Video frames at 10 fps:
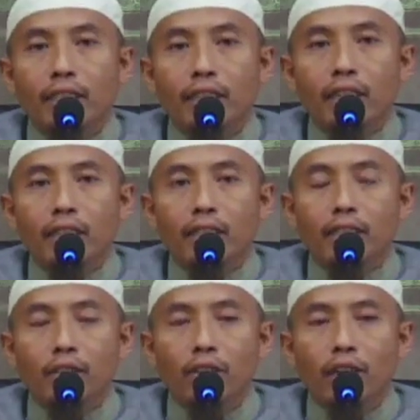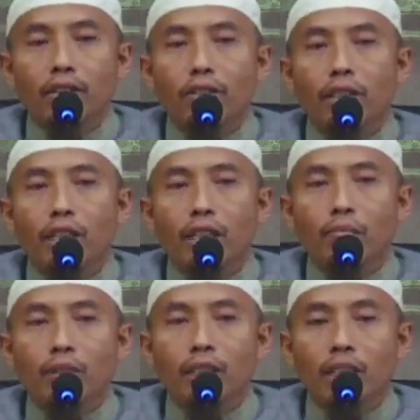zakat itu langsung
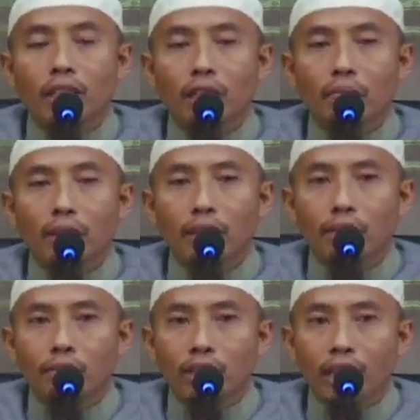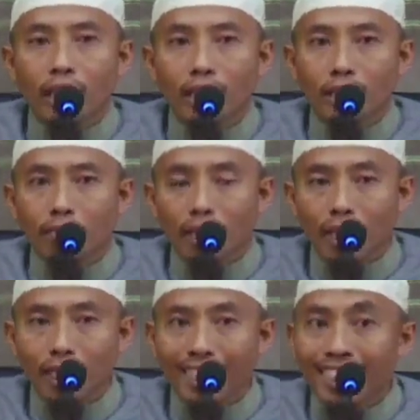kita berikan kepada mustahik,
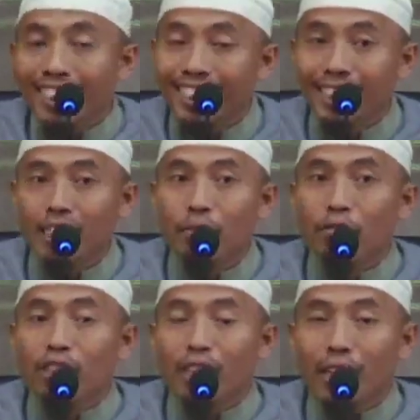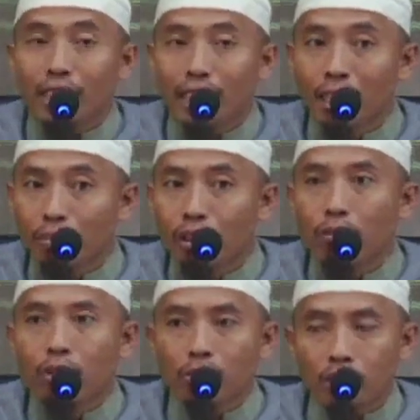maka kita teliti mustahiknya ini
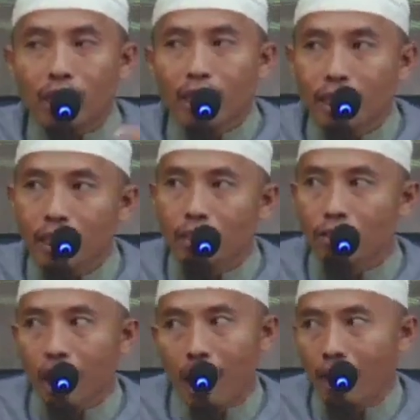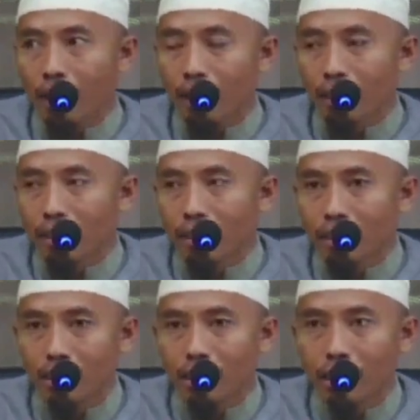betul-betul mustahik atau enggak.
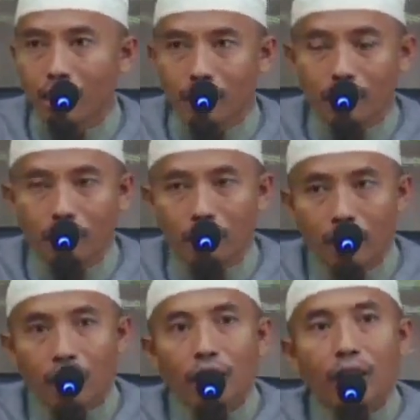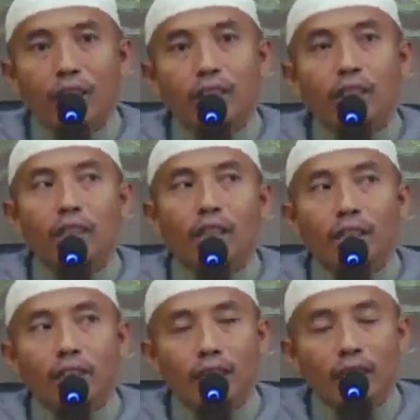Iya.
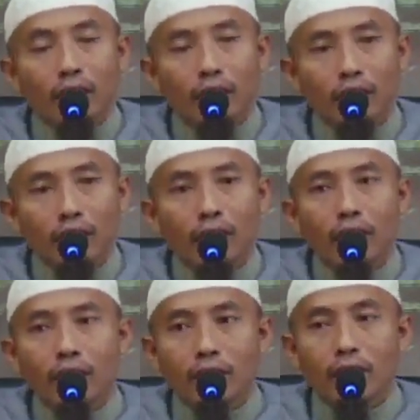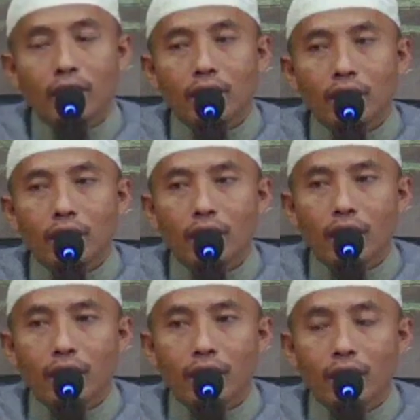Ketika zakat ini kita
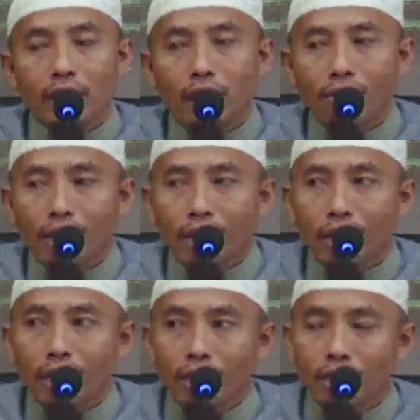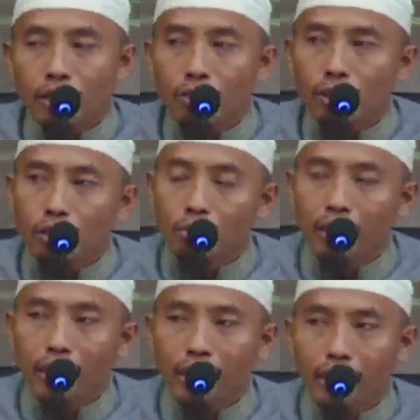serahkan, kita wakilkan ke suatu
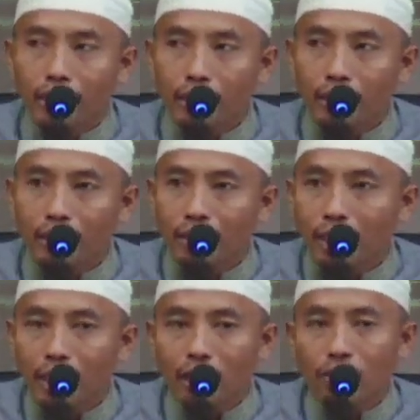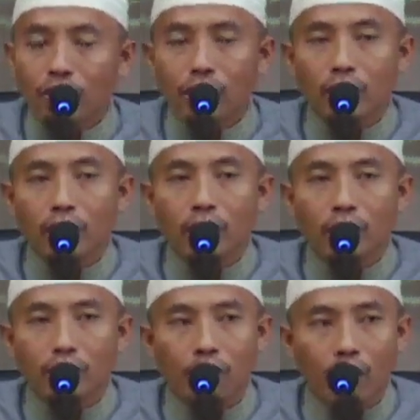badan atau ke
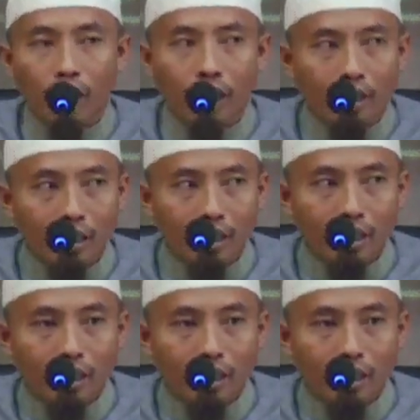seseorang,